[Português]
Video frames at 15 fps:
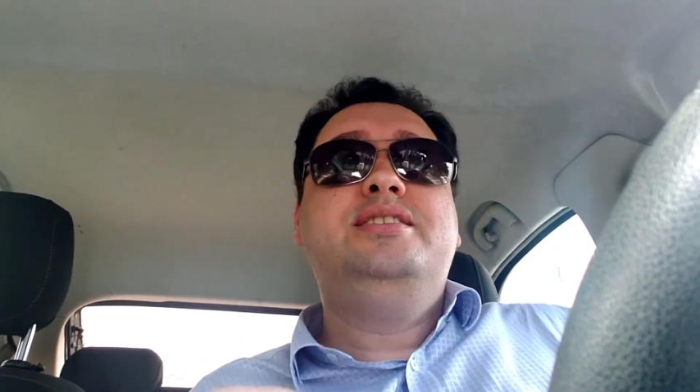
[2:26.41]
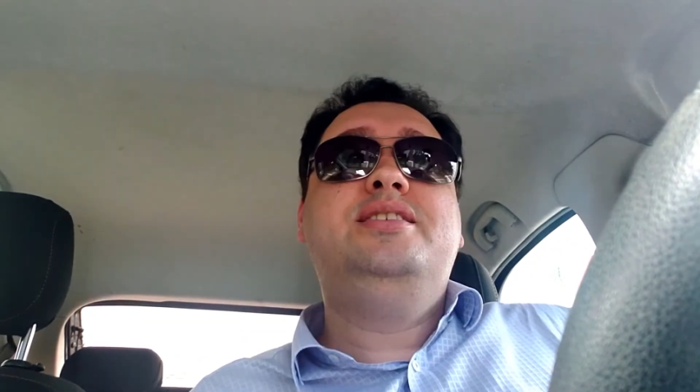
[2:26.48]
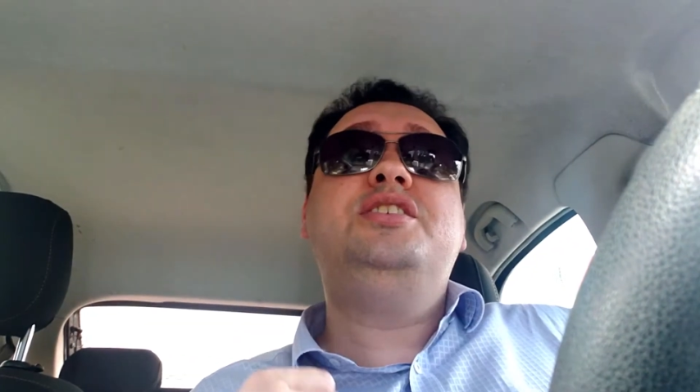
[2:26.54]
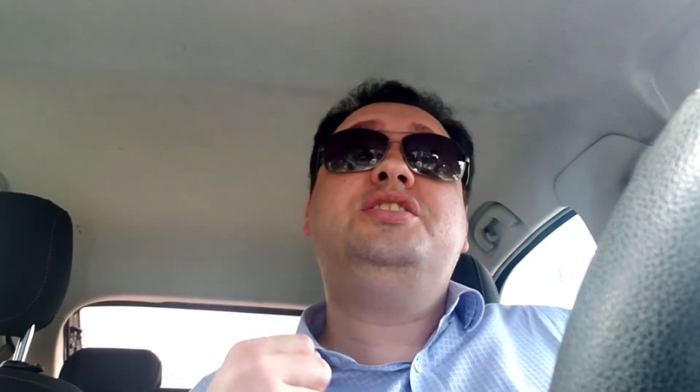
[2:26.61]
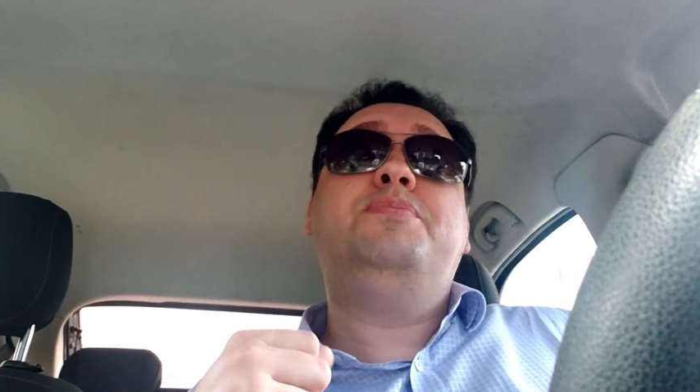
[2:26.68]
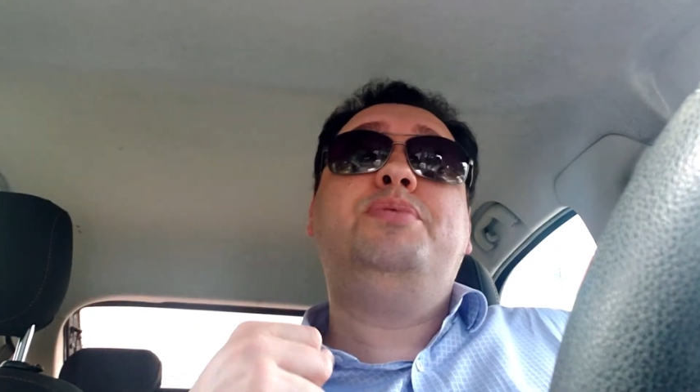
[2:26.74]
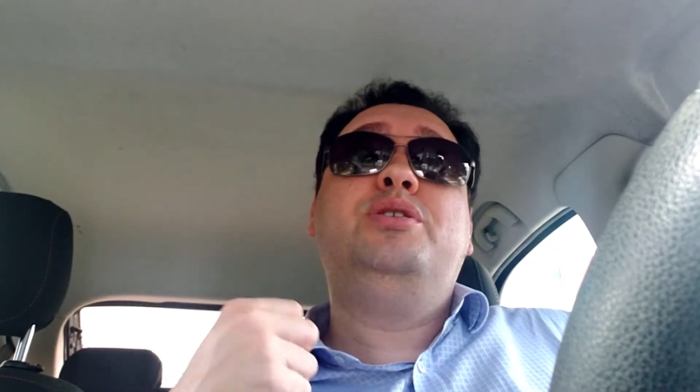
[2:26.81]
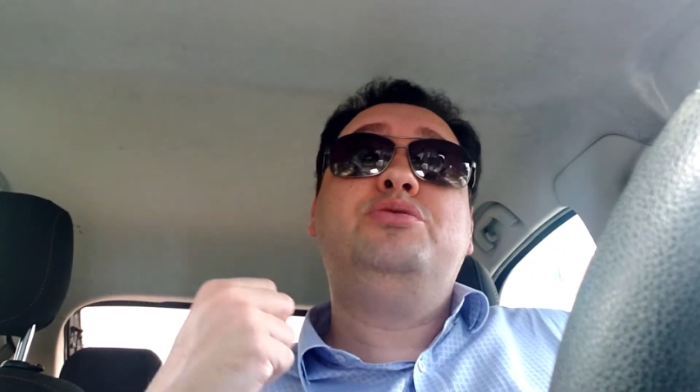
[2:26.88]

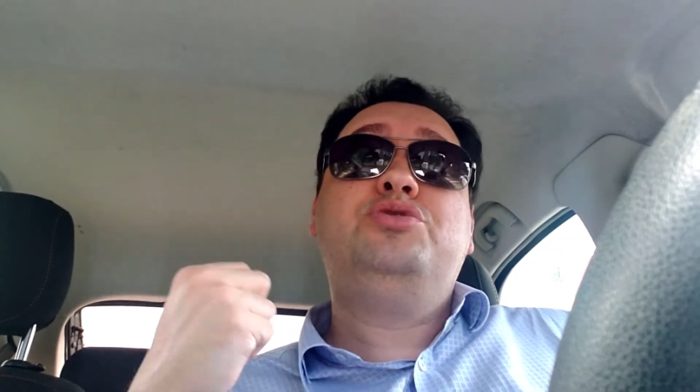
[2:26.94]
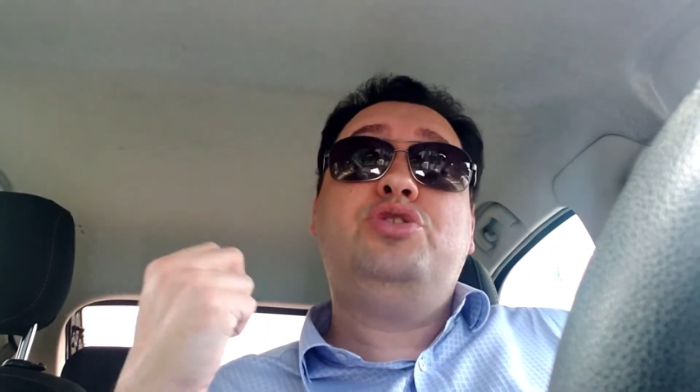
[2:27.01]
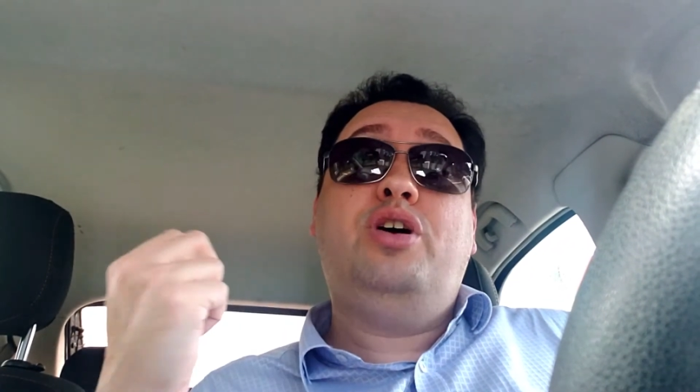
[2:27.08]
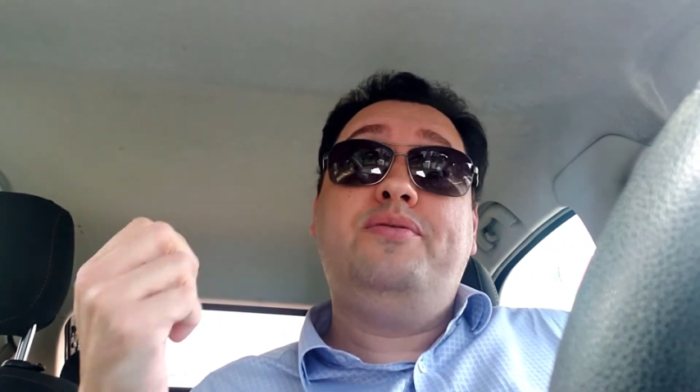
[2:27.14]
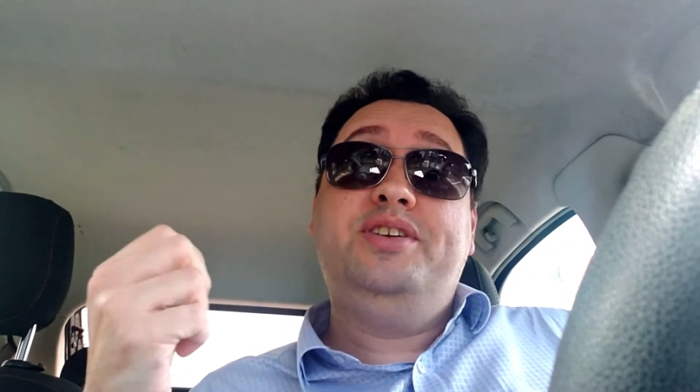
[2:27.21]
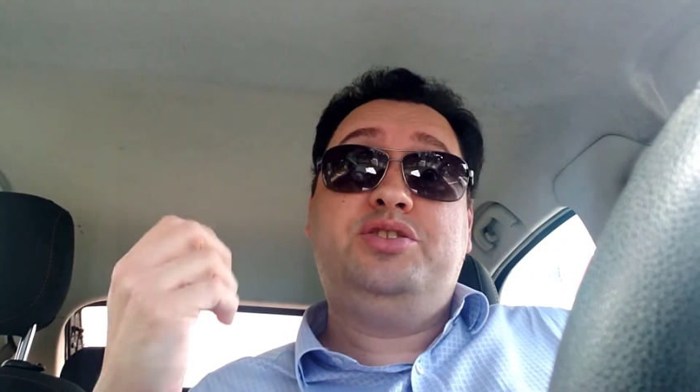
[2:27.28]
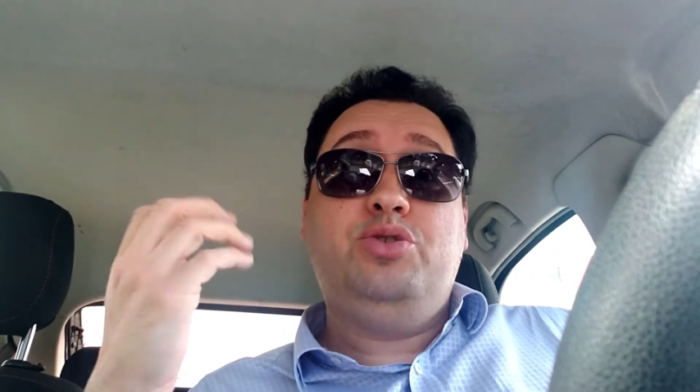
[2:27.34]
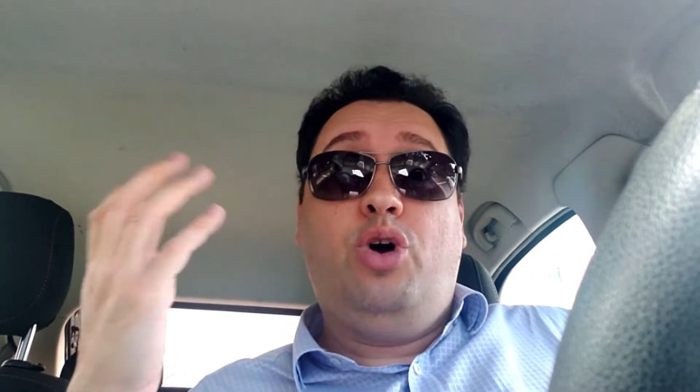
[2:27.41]
seja pelos
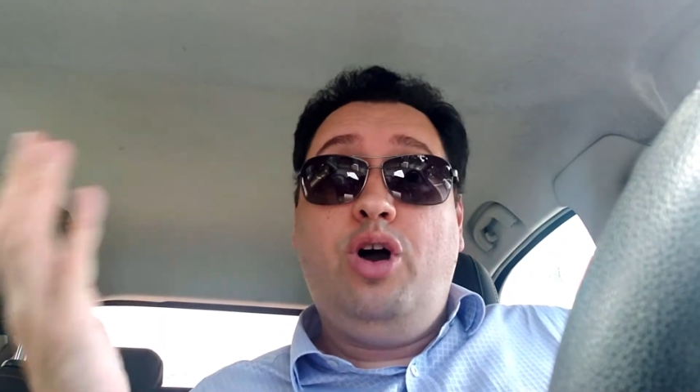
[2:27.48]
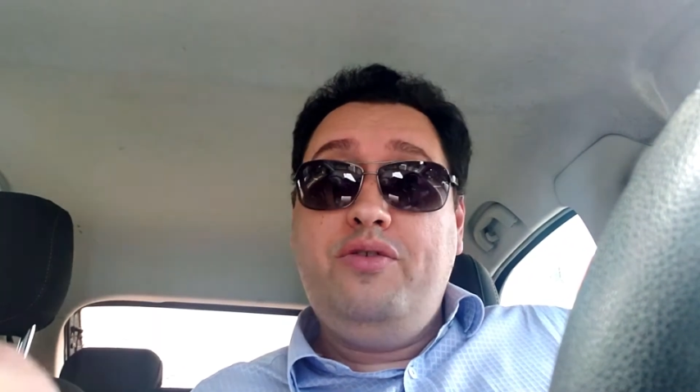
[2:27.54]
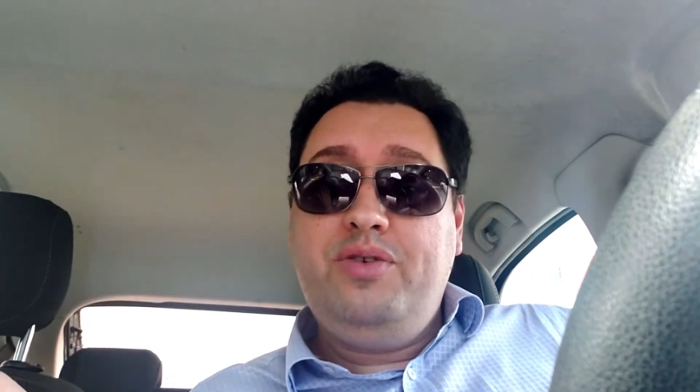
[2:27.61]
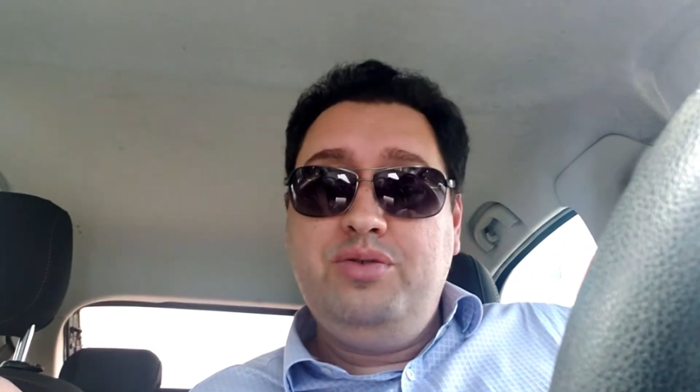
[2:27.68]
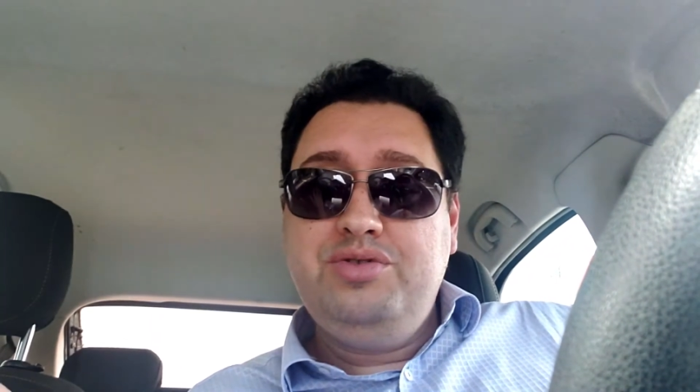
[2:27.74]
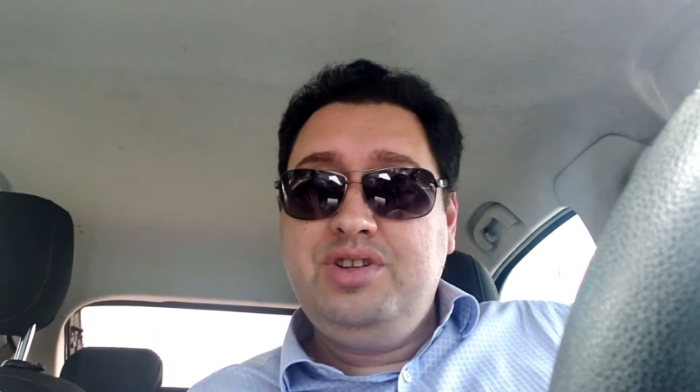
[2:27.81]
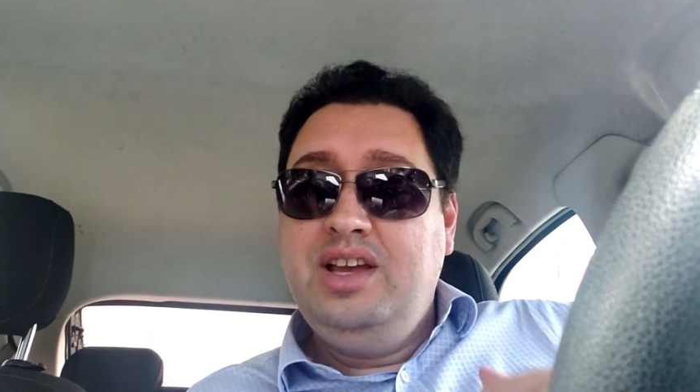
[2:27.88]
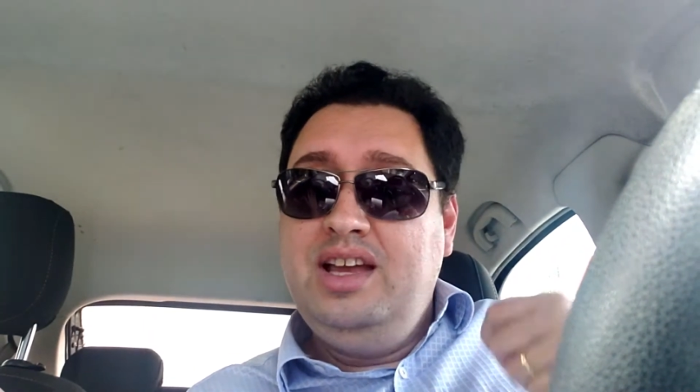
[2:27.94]
jovens órfãos,